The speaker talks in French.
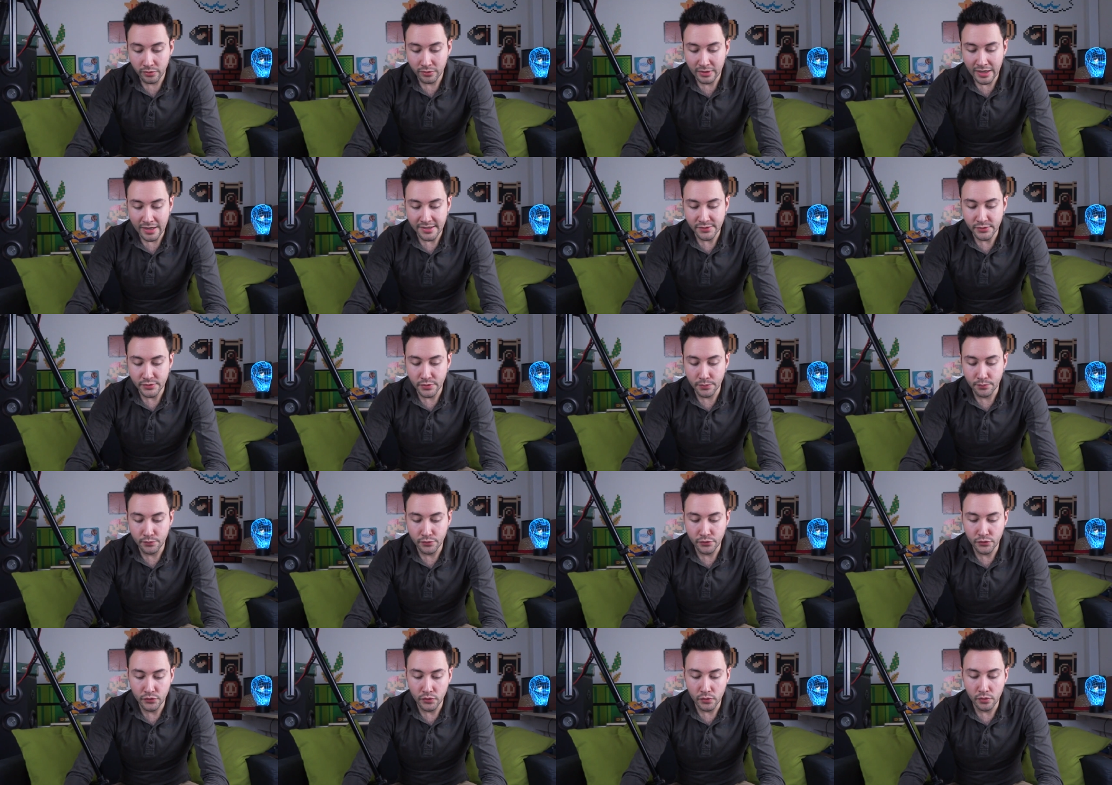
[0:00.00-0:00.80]
Donc là, ce
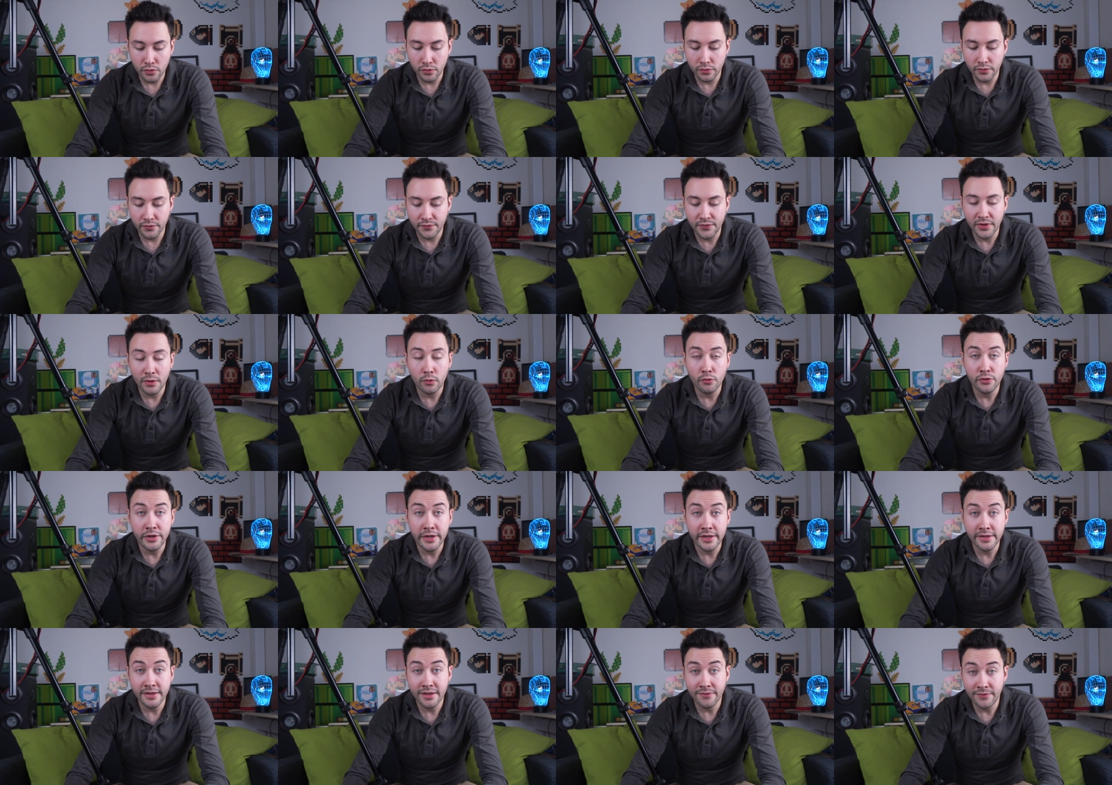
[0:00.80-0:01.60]
bouton euh,
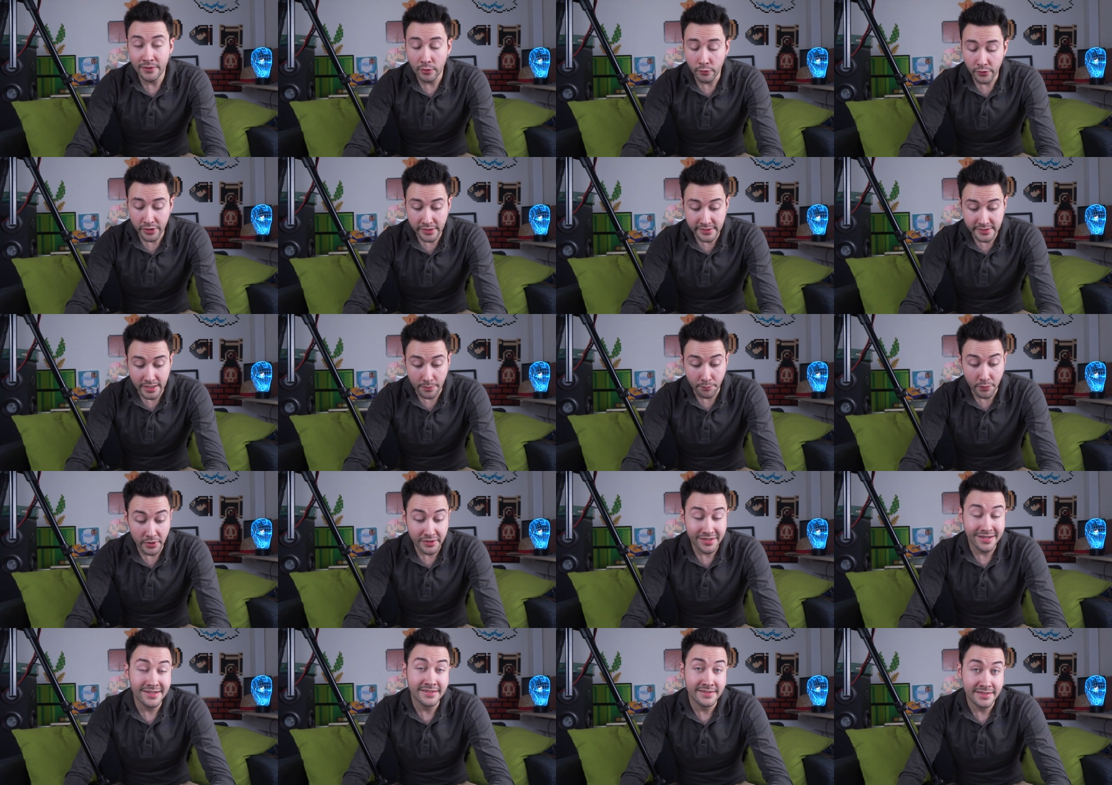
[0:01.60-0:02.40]
verrouiller, déverrouiller, ça
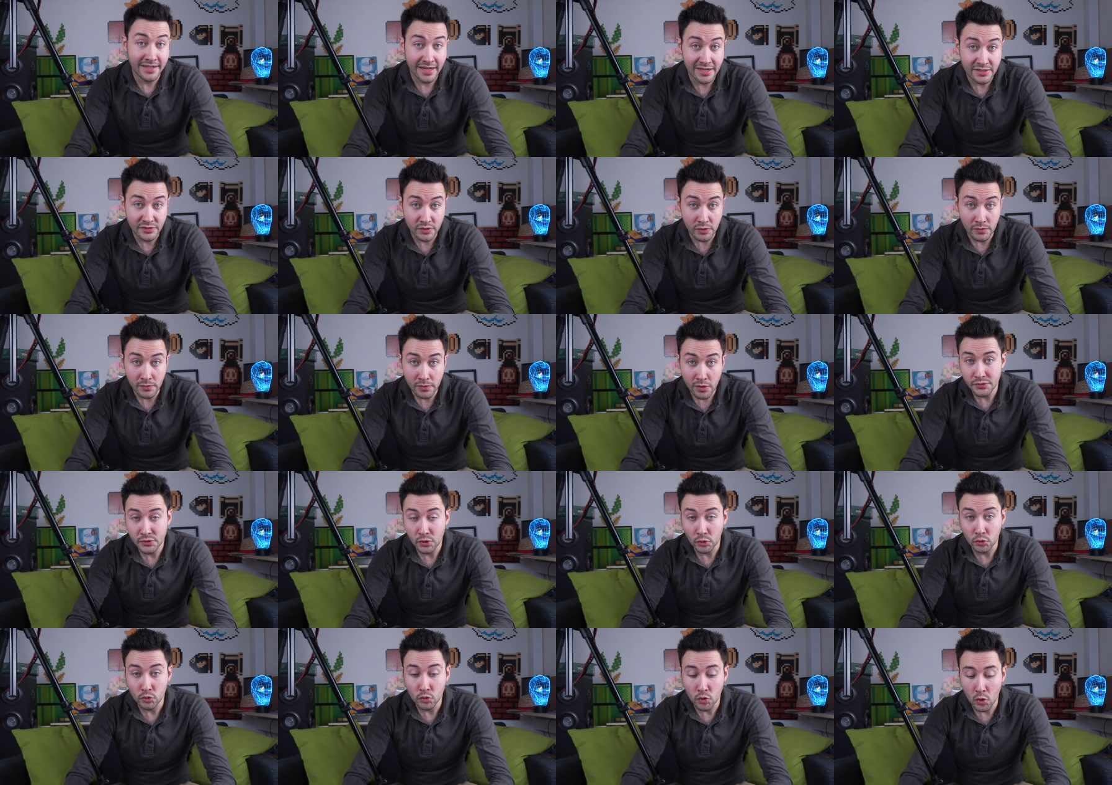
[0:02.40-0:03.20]
peut être intéressant,
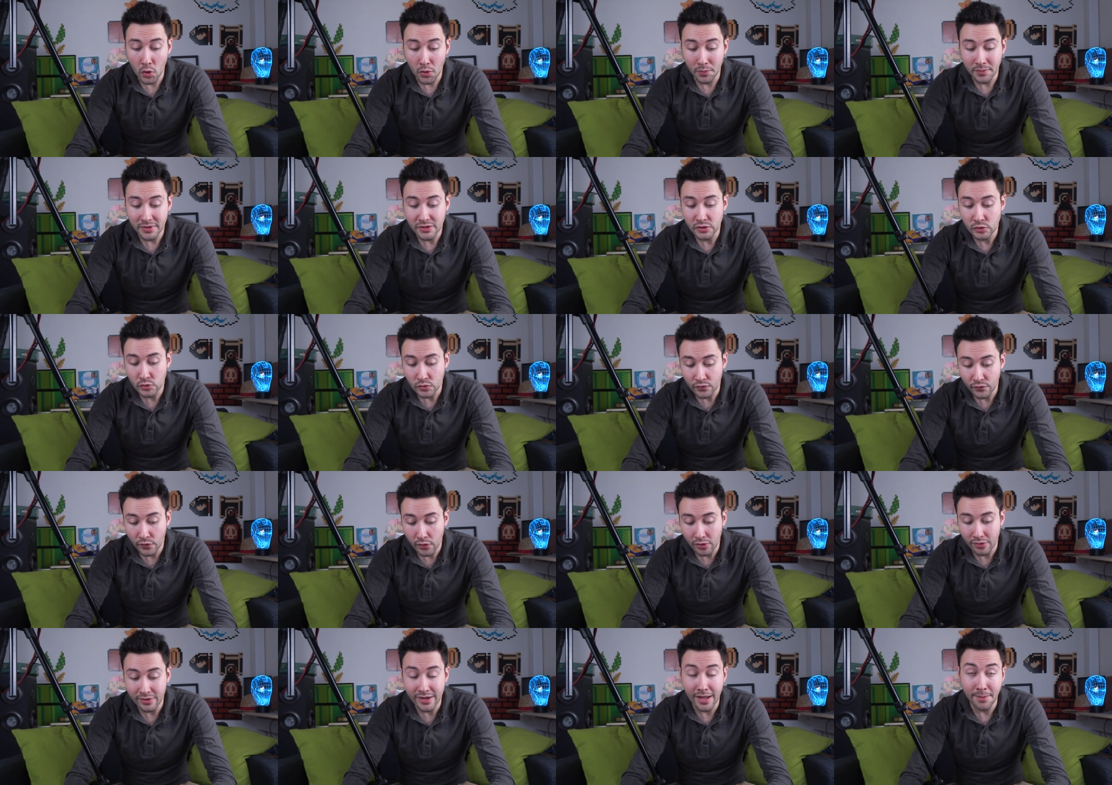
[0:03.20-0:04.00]
surtout quand on met
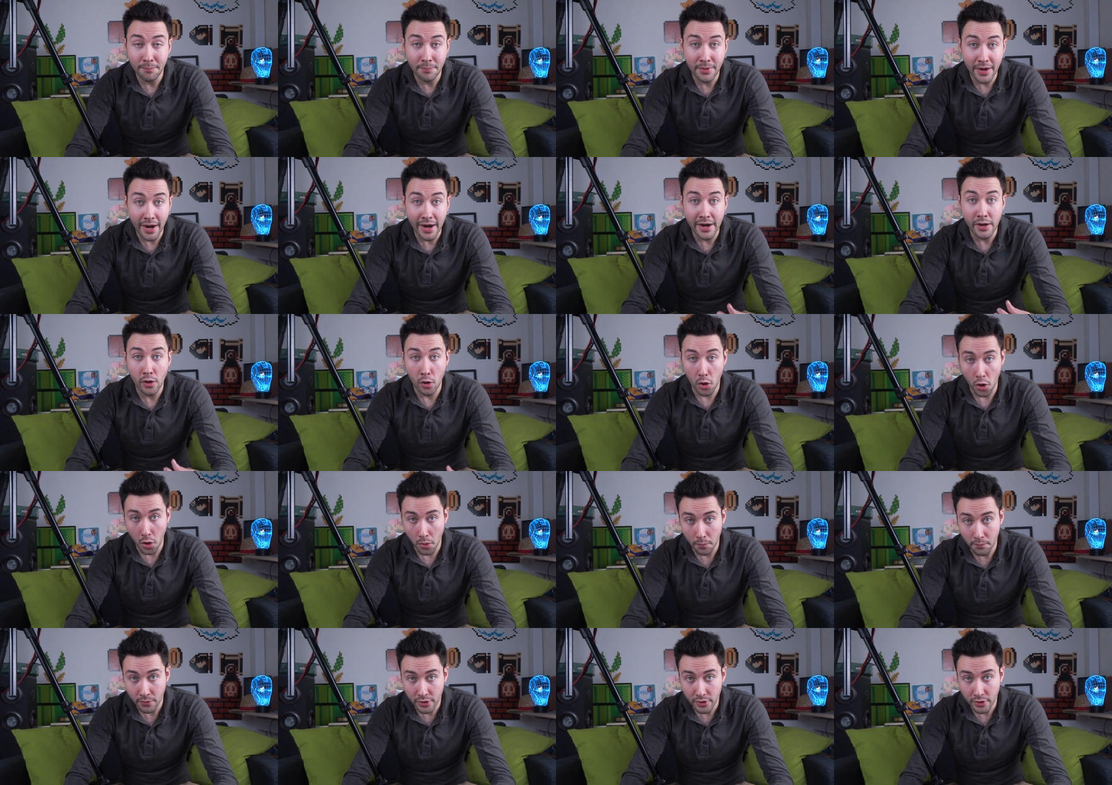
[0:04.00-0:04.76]
souvent l'appareil en